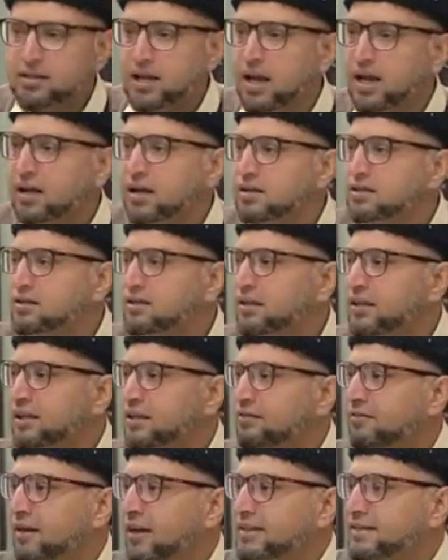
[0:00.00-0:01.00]
साइकिल
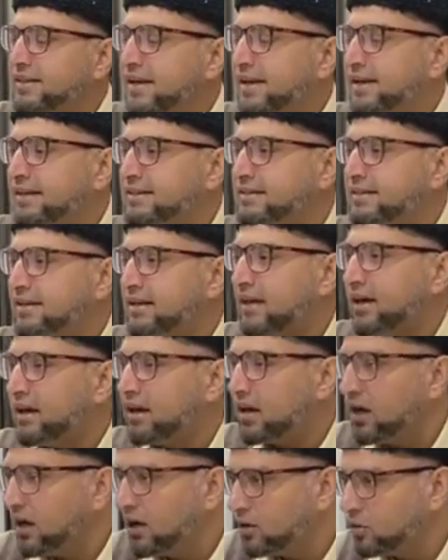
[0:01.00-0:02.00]
चलाने वाला साइकिल
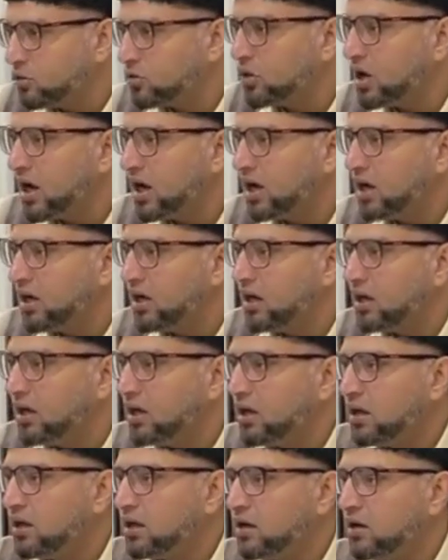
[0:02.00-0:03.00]
चला रहा होगा
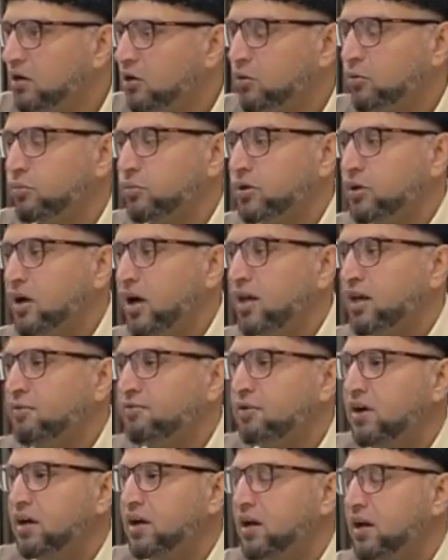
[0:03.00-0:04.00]
और
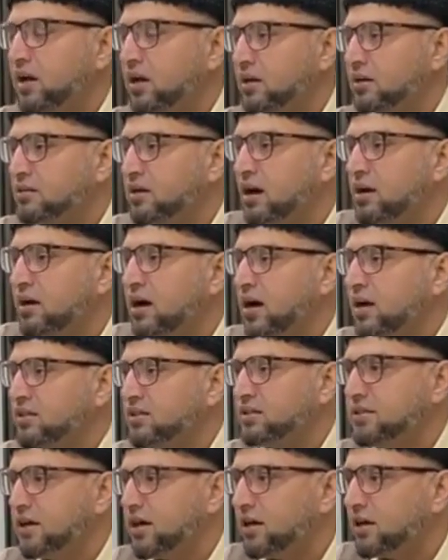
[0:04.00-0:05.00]
गाड़ी वाला
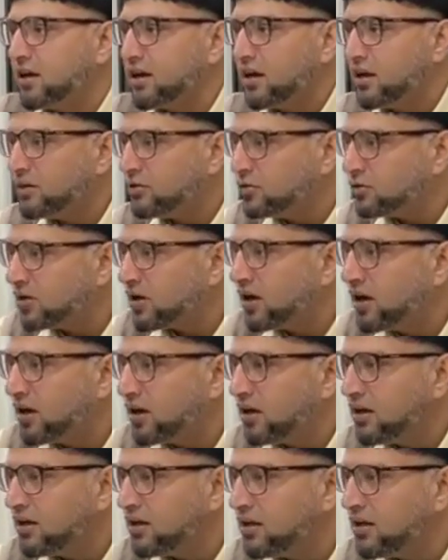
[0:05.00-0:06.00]
कागान जा रहा होगा
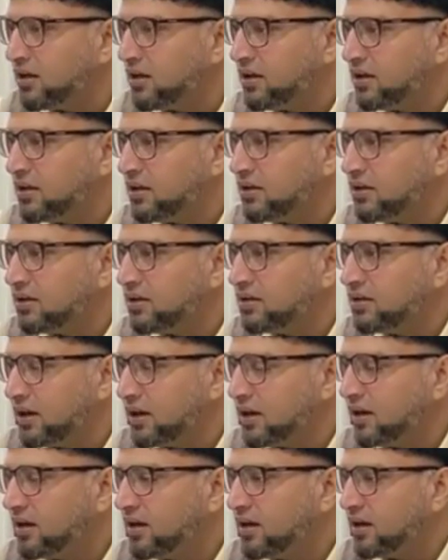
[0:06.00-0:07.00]

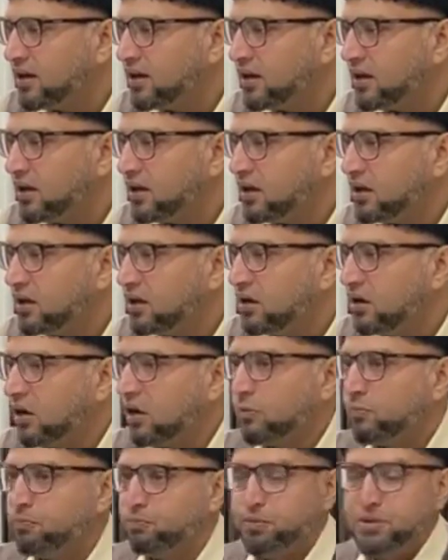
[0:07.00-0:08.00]
हा
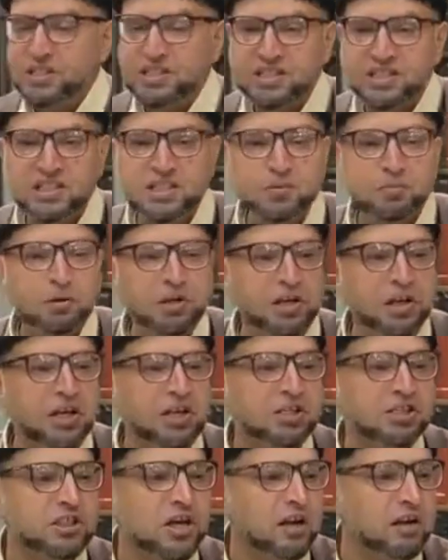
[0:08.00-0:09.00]
और बिजनेस
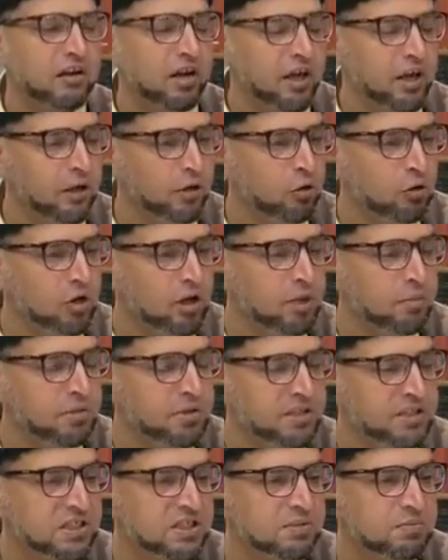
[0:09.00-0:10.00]
मीटिंग चल रही होगी
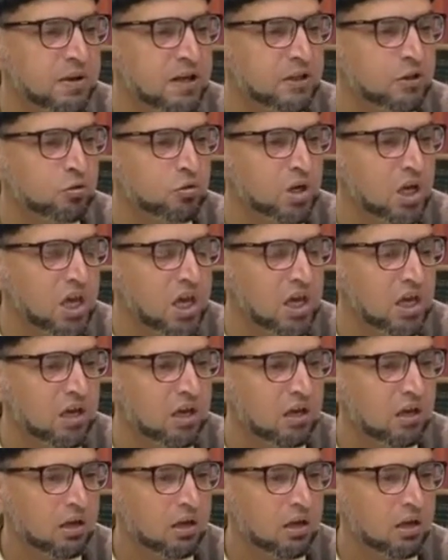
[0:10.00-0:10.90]
बिजनेसमैनों की